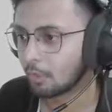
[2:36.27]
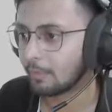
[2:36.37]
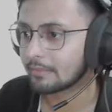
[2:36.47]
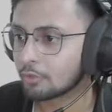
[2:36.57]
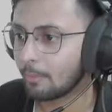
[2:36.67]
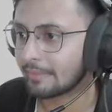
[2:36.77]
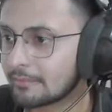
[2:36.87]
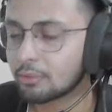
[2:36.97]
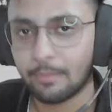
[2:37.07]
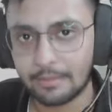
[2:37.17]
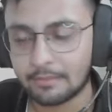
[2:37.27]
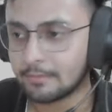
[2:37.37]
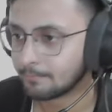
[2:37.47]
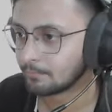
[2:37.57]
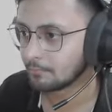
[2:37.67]
बात नहीं कोई बात नहीं कोई बात नहीं
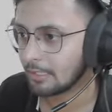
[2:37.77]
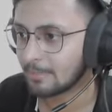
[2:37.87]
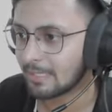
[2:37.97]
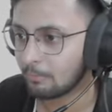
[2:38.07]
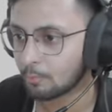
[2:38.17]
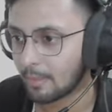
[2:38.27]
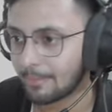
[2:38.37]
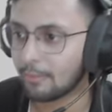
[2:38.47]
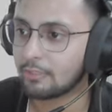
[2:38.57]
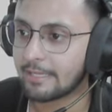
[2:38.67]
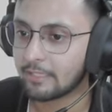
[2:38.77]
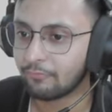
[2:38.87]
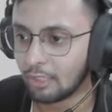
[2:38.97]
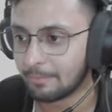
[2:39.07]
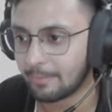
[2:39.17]
इस बार हम लोग प्रिपेयर होकर जाएंगे
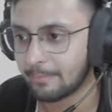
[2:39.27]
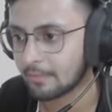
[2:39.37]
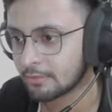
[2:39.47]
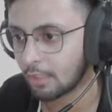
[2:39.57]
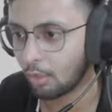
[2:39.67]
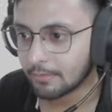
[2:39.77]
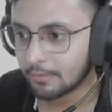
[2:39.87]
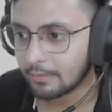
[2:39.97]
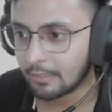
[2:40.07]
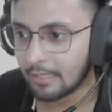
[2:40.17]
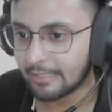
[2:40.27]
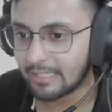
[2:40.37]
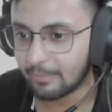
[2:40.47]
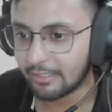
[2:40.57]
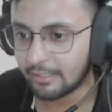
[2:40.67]
फुल्ली प्रिपेयर चलो ये लगाई
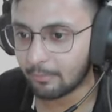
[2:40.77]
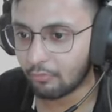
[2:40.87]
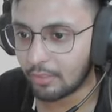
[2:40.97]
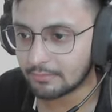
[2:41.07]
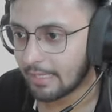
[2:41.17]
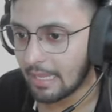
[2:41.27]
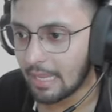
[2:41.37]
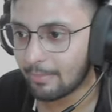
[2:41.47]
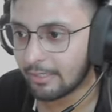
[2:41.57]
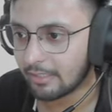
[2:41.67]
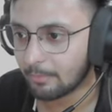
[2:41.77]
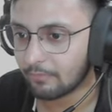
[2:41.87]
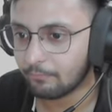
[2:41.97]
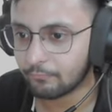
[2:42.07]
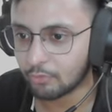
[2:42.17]
एबिलिटी नंबर वन एबिलिटी नंबर
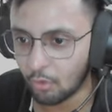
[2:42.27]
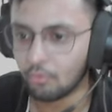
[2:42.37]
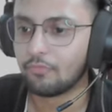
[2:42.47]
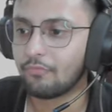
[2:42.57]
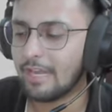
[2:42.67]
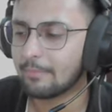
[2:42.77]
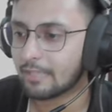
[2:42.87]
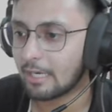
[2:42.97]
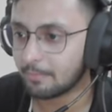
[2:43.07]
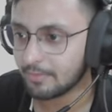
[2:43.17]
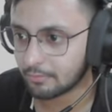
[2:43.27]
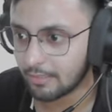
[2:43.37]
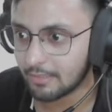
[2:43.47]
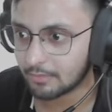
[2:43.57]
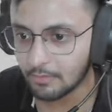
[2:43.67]
टू फ्लेम ग्रांट मी
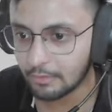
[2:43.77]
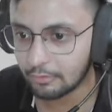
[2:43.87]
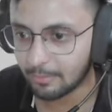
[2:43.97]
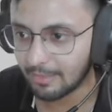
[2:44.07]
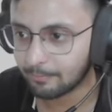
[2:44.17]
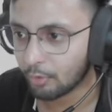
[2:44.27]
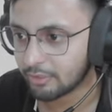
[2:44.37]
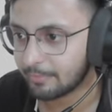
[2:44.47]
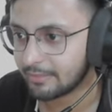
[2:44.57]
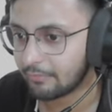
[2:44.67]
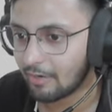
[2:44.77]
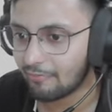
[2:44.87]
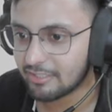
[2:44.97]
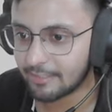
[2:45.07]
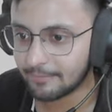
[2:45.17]
स्ट्रेंथ फिर उसके बाद पोशन पीते
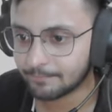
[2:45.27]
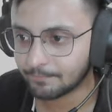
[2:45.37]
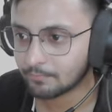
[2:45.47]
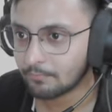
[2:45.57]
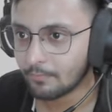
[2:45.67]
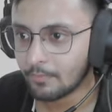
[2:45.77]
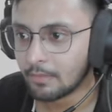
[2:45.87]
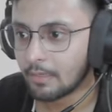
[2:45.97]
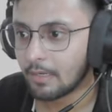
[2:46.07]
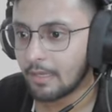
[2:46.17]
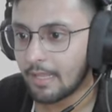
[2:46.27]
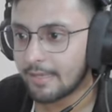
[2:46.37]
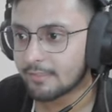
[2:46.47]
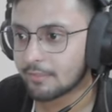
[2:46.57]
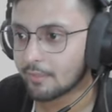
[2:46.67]
फटाफट से
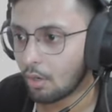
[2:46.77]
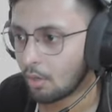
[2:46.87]
लेट्स गो